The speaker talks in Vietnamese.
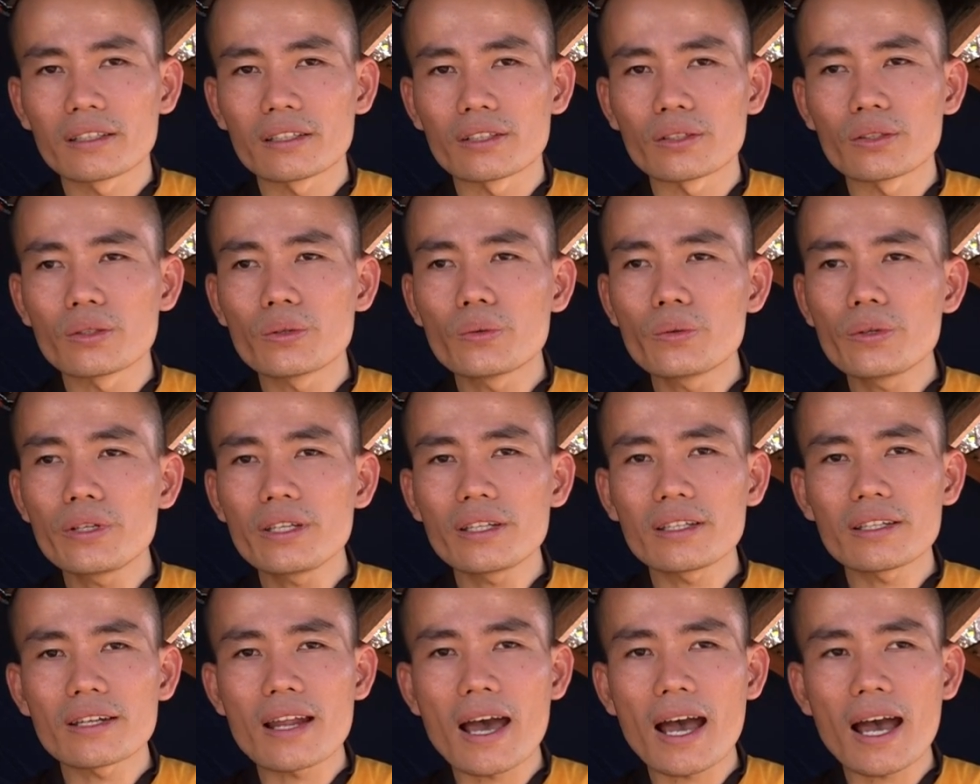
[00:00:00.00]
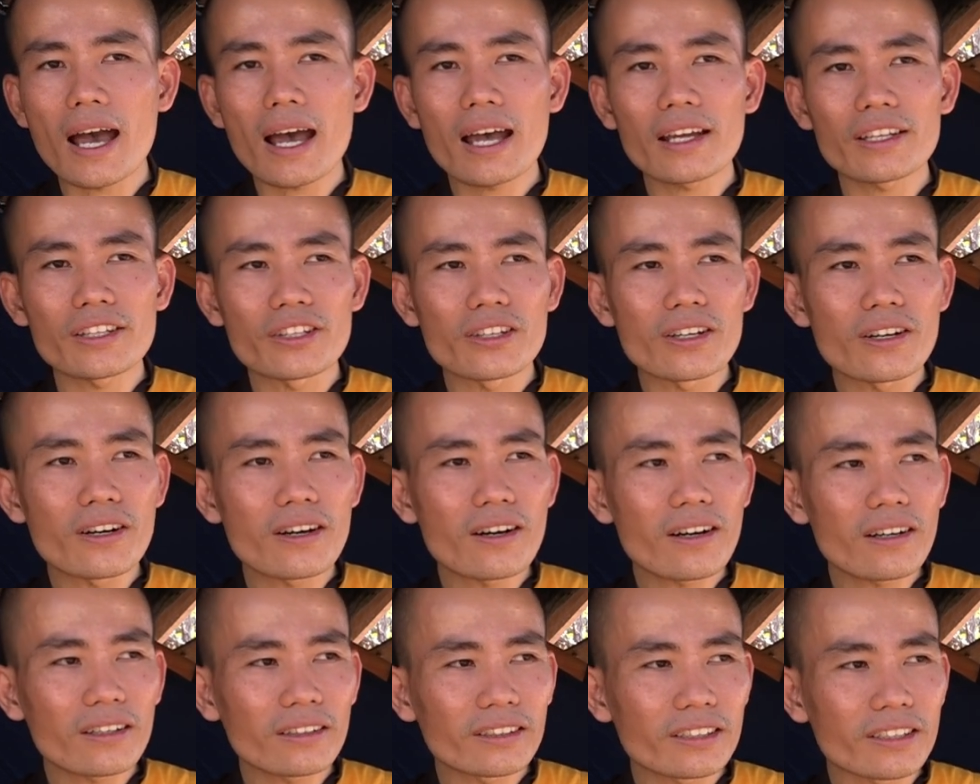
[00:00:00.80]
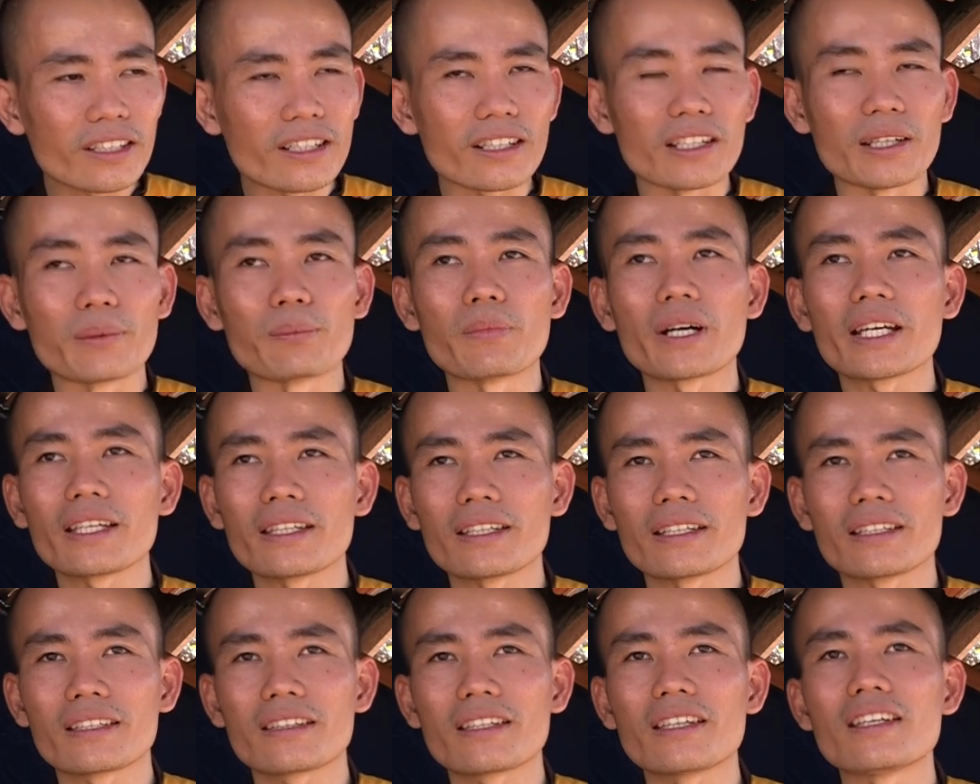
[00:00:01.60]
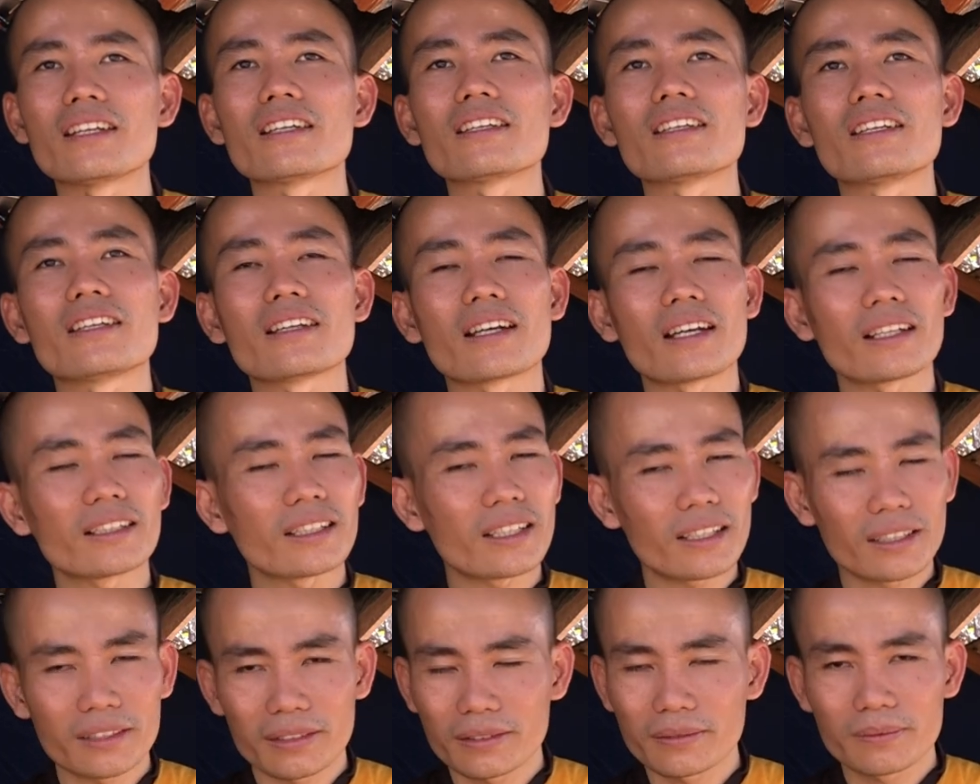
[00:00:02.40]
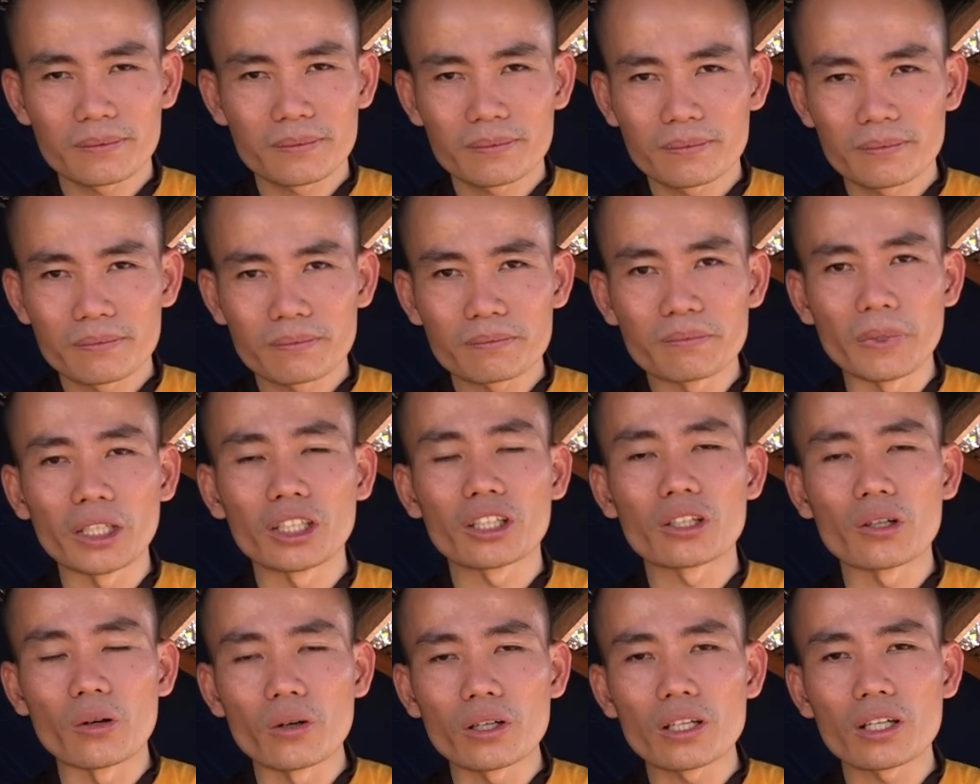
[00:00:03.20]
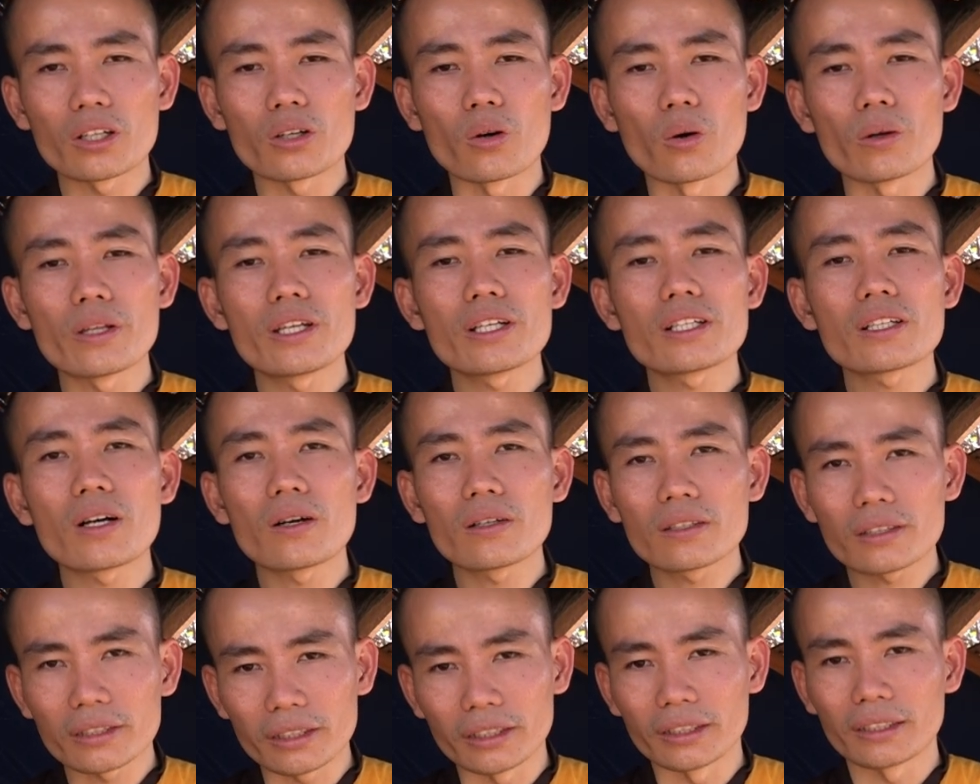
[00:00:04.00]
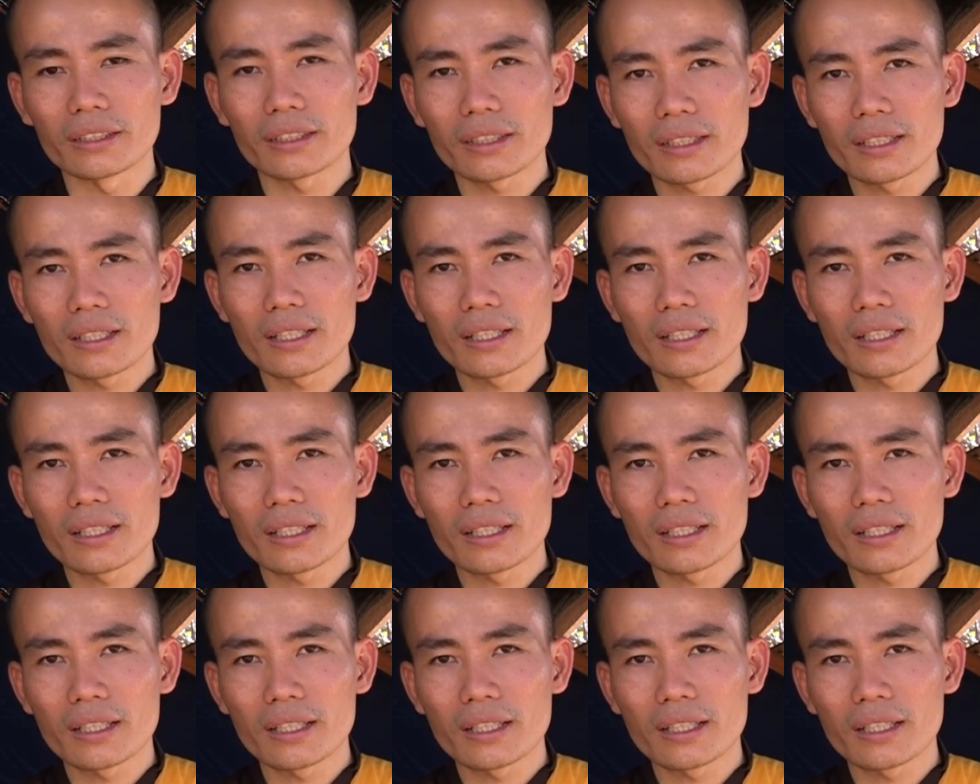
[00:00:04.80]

núi đá gió trời mây thiên nhiên hết mình khổ là khổ với con người